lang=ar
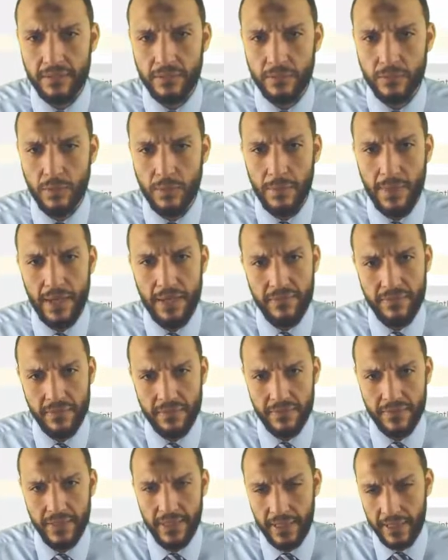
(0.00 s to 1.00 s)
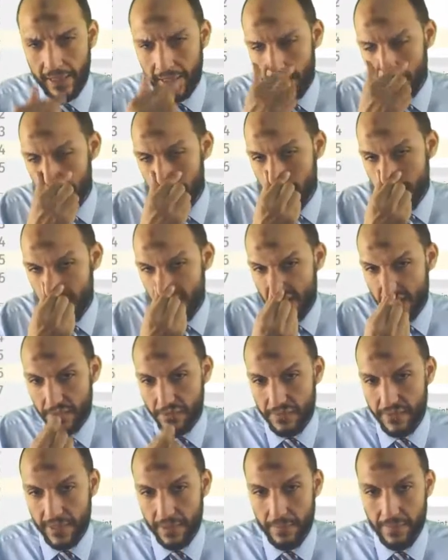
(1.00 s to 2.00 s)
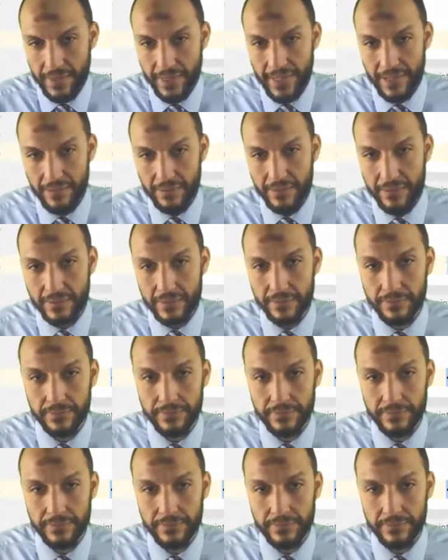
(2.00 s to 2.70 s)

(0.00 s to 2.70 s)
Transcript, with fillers: وابقى اقفل في الاخر بسلاش فريم لاي اوت